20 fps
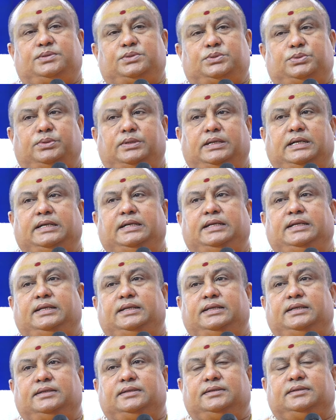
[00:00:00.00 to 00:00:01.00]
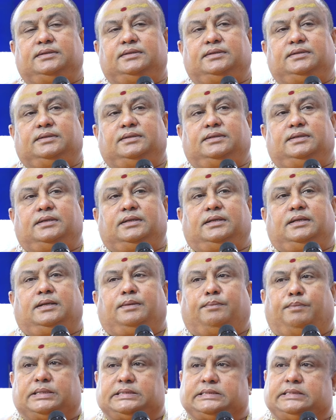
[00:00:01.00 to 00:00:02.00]
చూడండి
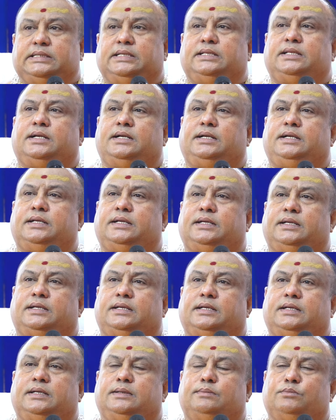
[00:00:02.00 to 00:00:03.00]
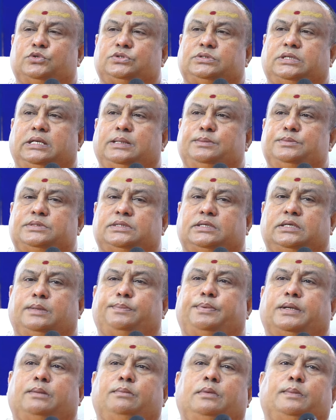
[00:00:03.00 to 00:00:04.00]
మసీద్ అంటే ముస్లిమ్స్కి
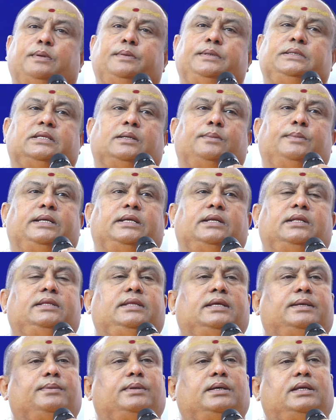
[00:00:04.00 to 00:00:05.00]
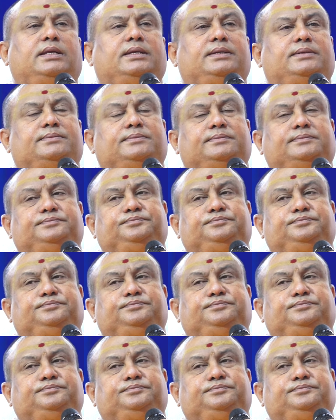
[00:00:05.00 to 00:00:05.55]
పరమ పవిత్రమైన దేవాలయం